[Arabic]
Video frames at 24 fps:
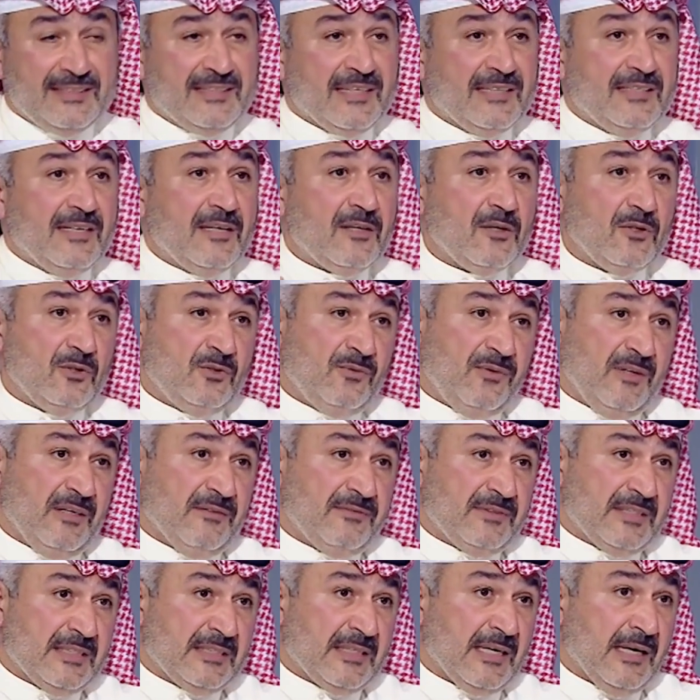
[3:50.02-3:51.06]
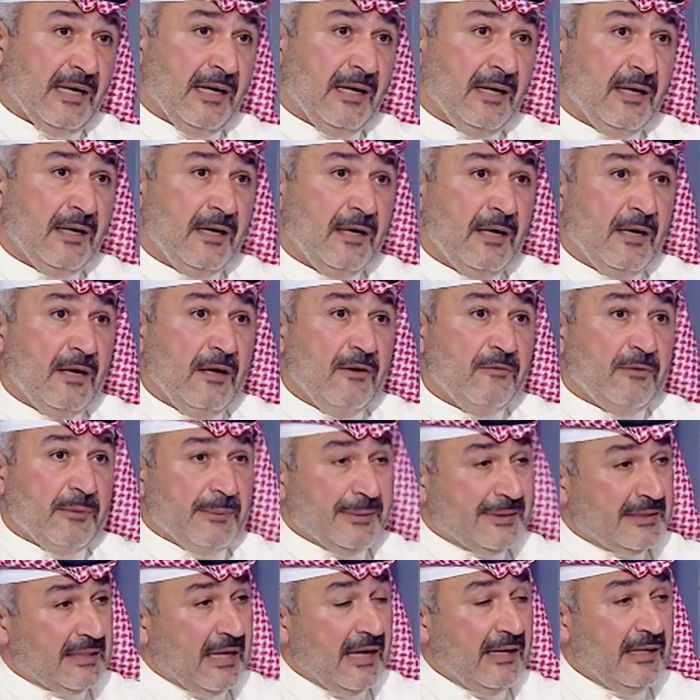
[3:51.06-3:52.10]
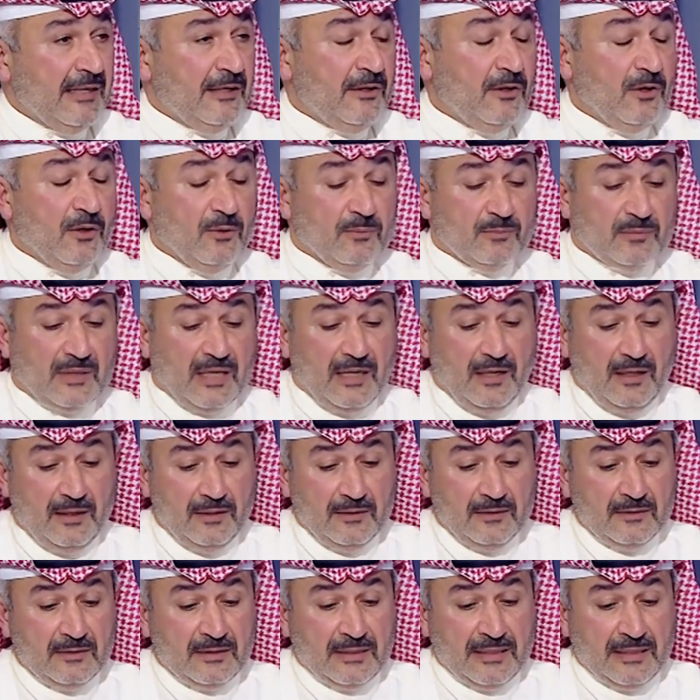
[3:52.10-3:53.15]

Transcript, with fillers: التدرج في الافتتاح فبالتالي آه اليوم طلع